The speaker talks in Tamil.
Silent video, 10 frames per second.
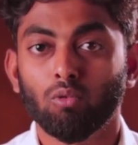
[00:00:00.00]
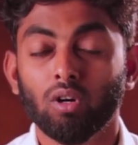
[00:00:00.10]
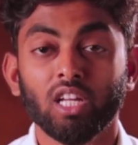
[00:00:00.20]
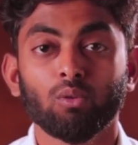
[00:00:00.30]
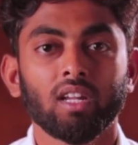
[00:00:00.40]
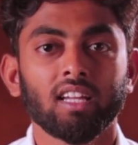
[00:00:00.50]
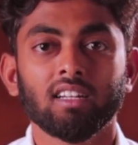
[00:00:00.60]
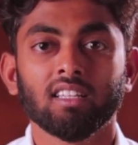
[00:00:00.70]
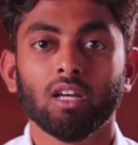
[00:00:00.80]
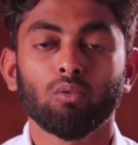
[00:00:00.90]
ஓட்டிங் ஒன்று
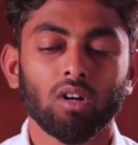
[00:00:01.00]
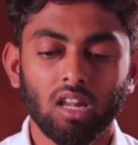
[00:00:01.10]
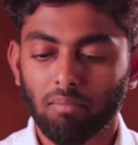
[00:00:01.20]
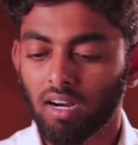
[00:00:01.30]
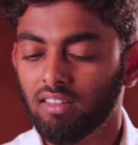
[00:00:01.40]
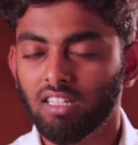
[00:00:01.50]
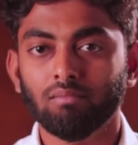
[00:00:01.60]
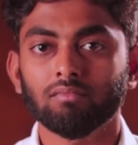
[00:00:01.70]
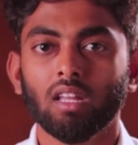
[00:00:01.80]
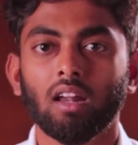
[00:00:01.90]
கேட்டிருந்தேன் உங்கள்
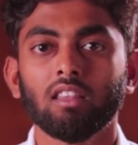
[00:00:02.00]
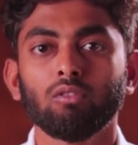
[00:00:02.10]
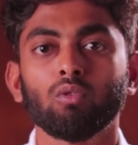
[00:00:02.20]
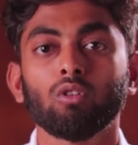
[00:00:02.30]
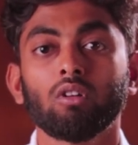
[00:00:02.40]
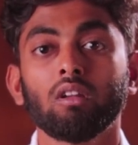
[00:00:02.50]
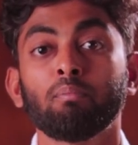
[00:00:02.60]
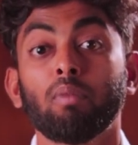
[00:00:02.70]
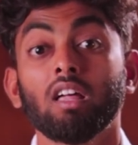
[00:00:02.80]
மனதிடம் அல்லது உங்களுடன்